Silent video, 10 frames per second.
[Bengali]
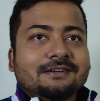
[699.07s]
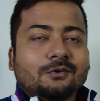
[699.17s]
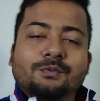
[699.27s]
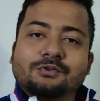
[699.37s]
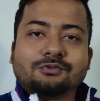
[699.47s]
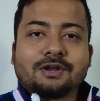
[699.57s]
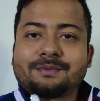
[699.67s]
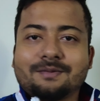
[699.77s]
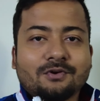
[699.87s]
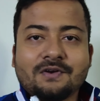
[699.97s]
খুব সুন্দর
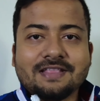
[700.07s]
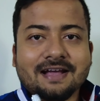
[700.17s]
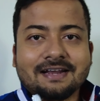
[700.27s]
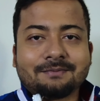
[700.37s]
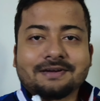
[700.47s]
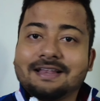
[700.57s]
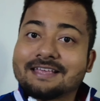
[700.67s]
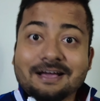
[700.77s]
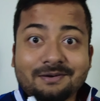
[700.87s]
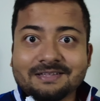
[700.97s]
আপনাকে মোটামুটি দেখালাম
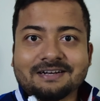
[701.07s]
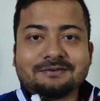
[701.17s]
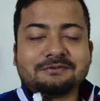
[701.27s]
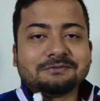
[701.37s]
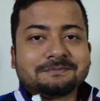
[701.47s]
কালকে আবার দেখাবো